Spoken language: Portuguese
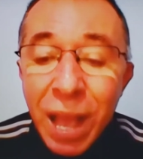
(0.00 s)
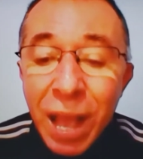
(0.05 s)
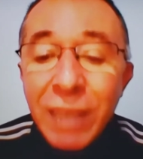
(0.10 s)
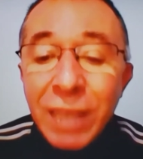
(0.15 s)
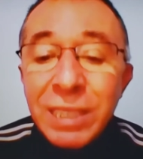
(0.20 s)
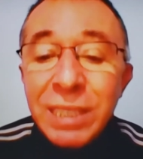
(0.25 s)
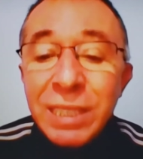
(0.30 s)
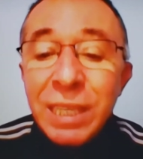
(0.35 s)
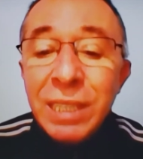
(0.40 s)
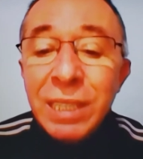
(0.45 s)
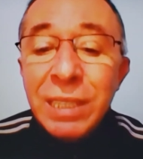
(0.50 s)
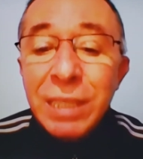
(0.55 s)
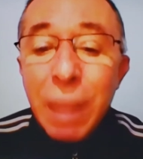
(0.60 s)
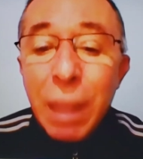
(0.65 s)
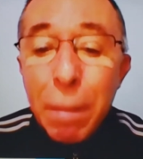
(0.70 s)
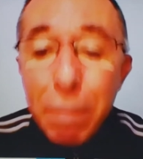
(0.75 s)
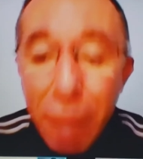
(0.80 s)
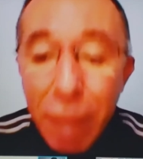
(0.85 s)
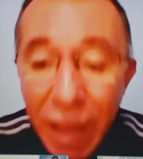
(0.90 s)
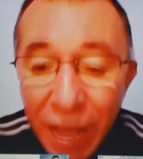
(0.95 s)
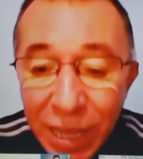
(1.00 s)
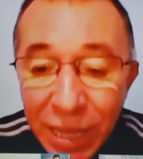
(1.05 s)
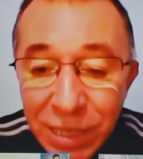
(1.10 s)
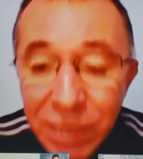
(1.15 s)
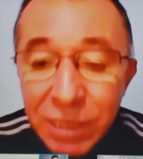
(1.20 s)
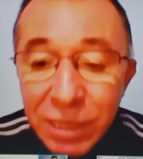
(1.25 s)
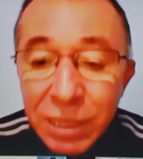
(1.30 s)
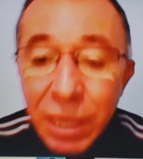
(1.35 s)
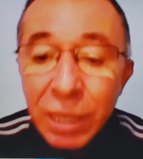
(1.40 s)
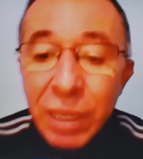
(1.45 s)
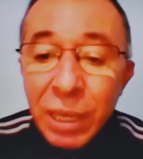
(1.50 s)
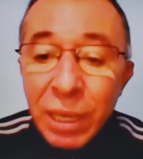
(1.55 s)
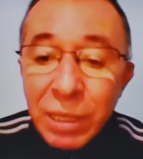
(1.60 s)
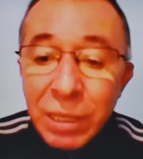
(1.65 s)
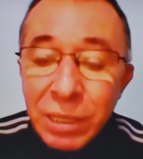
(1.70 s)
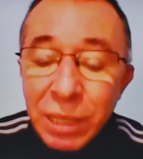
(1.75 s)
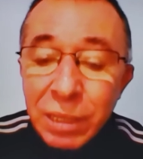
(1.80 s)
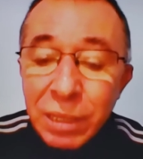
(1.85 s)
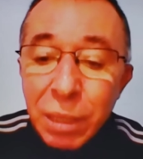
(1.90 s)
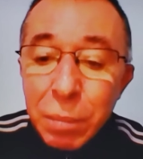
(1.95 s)
A cesta básica, que é
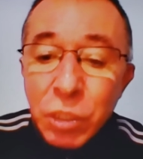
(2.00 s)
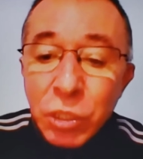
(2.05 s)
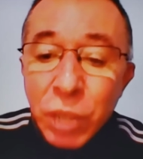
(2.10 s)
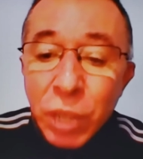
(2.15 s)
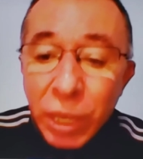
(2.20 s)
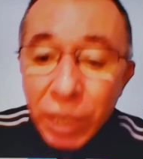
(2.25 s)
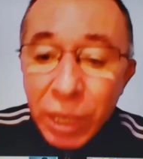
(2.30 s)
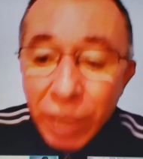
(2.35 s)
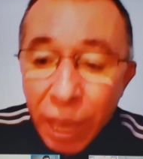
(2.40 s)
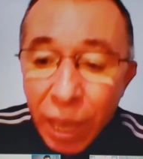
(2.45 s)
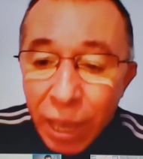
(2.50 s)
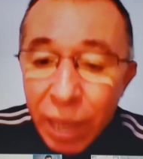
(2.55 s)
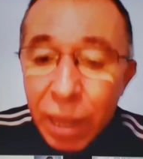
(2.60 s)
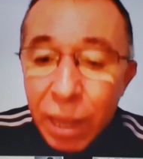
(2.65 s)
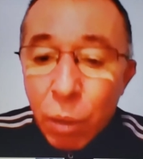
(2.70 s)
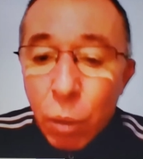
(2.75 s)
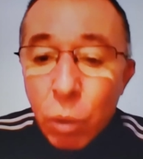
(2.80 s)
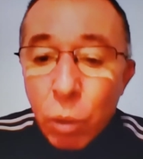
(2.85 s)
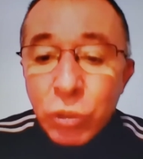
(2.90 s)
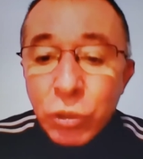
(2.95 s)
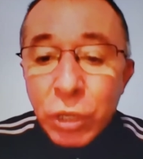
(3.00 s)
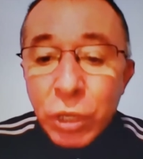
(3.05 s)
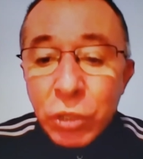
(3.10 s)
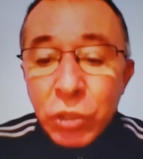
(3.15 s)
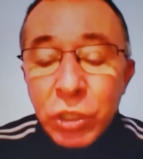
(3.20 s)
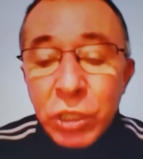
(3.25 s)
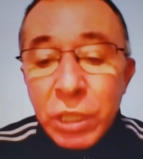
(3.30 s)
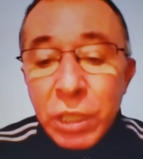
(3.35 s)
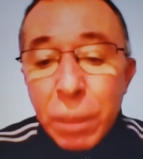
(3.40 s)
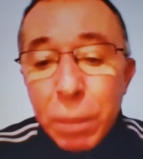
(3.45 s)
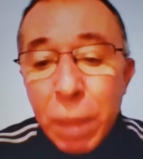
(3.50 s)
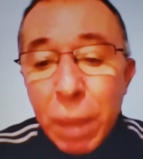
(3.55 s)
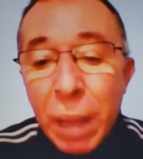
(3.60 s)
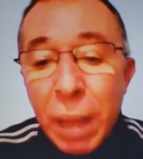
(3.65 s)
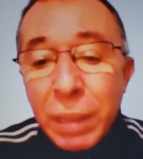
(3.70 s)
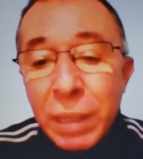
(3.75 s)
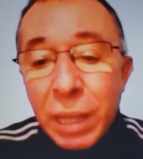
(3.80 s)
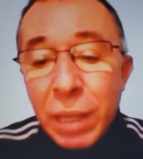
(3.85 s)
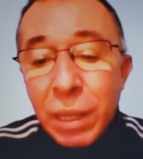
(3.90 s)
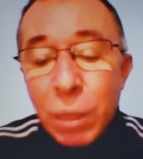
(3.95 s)
exatamente aquela onde atinge a,
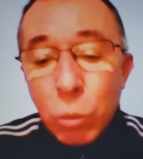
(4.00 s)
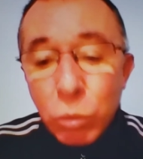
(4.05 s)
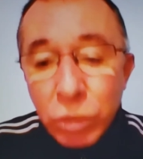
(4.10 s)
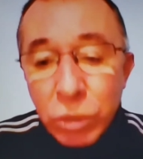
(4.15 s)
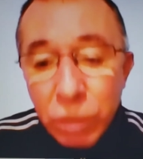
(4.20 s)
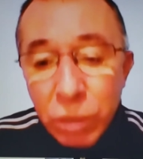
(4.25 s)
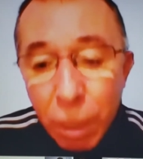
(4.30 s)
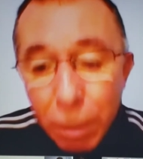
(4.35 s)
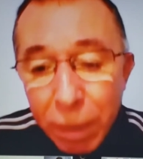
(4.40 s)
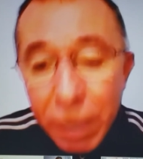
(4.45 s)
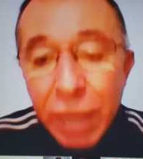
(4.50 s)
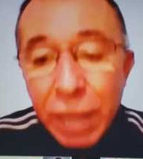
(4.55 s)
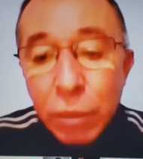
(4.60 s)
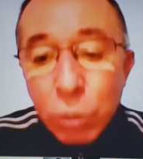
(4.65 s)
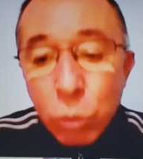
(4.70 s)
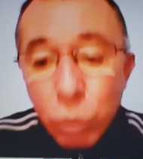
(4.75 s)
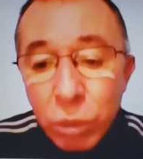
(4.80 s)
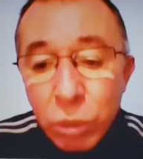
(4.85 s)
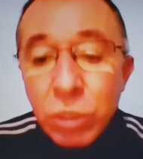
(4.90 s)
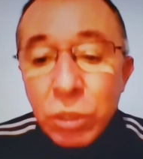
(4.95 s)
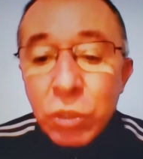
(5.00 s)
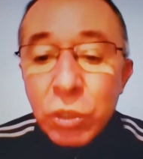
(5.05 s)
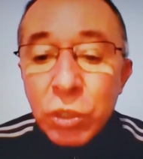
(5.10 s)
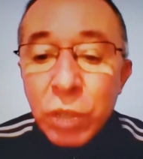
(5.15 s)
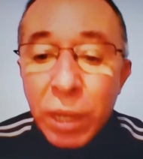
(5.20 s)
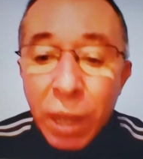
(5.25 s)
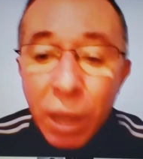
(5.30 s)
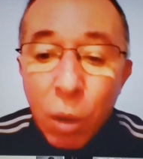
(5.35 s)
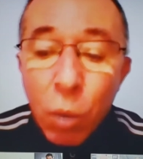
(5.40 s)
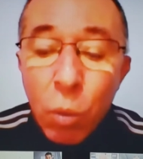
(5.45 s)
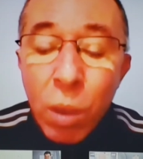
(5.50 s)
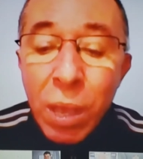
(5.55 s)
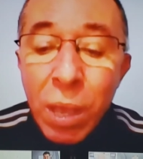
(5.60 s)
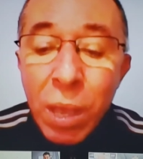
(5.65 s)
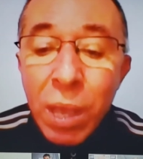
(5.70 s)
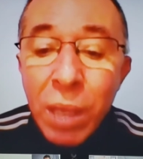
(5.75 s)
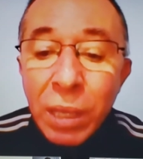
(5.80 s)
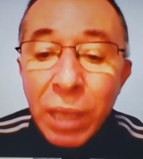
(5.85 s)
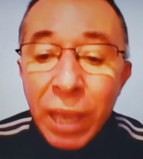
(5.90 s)
a, os trabalhadores em geral,